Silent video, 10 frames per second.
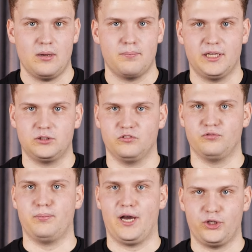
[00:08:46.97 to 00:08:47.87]
Поэтому
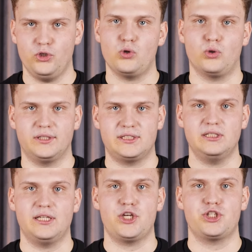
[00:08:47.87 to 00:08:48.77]
в Багио он
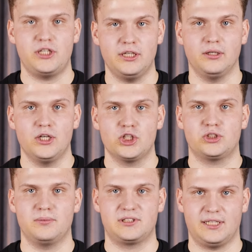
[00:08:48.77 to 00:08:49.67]
носил очки,
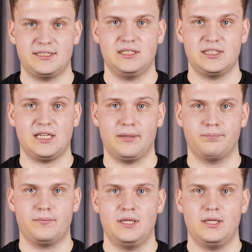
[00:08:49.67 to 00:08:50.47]
чтобы скрыть глаза.